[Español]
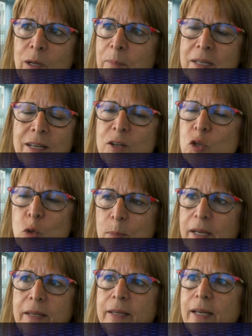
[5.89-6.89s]
mesa
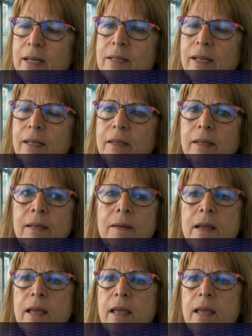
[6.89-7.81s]
súper interesante.